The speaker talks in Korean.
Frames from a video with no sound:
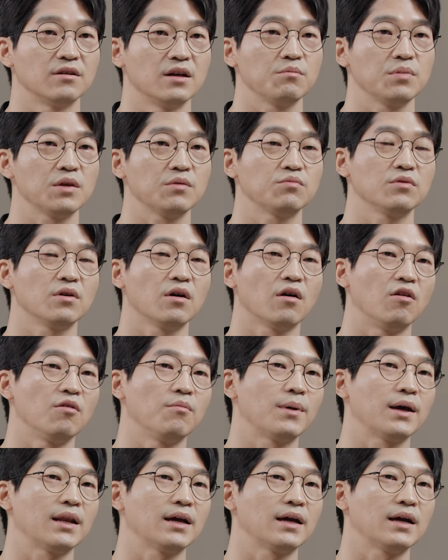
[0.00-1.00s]
피부가
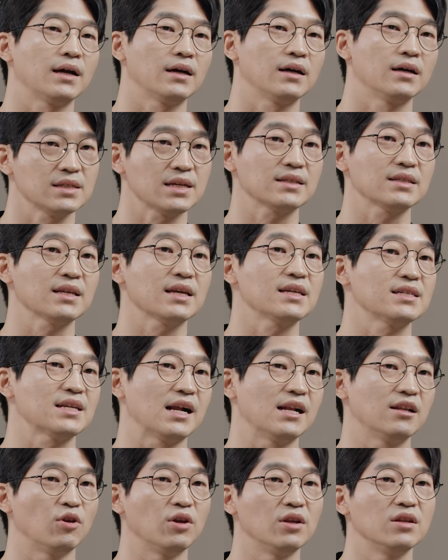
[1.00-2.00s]
얼마나 착색이
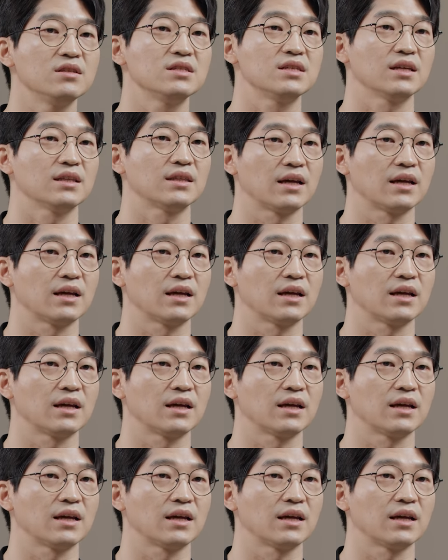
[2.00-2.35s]
잘 되는지에